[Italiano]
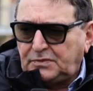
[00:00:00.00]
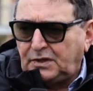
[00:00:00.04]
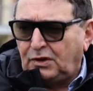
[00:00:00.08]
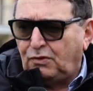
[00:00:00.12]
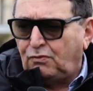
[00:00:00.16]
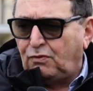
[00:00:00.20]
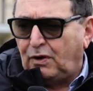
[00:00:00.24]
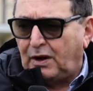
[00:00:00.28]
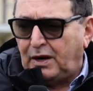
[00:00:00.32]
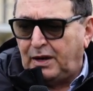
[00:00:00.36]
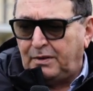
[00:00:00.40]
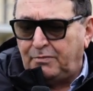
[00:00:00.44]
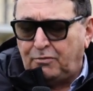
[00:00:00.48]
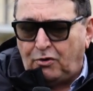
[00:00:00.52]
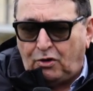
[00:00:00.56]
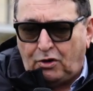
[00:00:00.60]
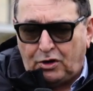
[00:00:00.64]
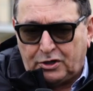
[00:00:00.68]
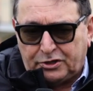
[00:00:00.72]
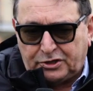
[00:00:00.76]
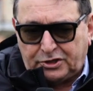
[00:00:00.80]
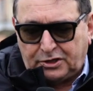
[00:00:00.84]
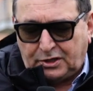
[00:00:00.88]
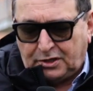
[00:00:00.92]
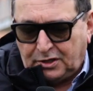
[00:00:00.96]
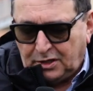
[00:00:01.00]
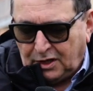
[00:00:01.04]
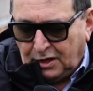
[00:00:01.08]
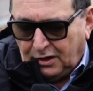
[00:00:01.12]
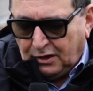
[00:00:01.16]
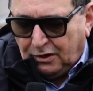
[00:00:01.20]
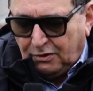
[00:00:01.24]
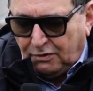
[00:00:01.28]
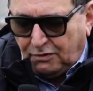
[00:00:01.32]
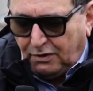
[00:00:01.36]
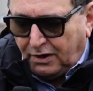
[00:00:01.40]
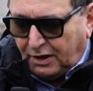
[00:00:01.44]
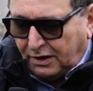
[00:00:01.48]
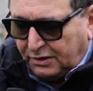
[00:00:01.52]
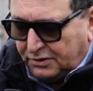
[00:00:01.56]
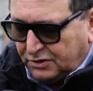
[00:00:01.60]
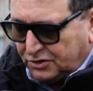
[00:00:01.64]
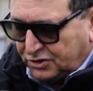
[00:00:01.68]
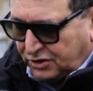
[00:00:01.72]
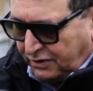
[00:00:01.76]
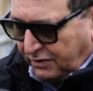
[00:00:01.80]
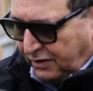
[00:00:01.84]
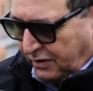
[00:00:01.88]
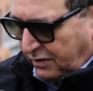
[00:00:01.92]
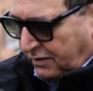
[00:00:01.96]
quelle morte. Qua
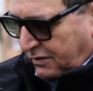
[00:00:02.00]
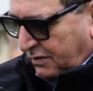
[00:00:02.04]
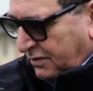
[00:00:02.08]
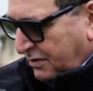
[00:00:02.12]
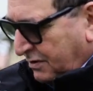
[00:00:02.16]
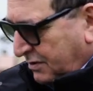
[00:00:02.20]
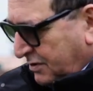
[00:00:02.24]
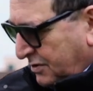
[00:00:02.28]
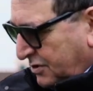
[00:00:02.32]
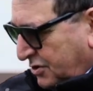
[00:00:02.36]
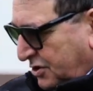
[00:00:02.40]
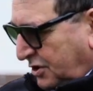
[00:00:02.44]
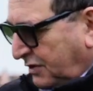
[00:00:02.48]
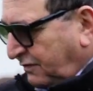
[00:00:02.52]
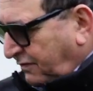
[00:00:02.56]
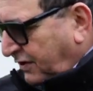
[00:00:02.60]
se, se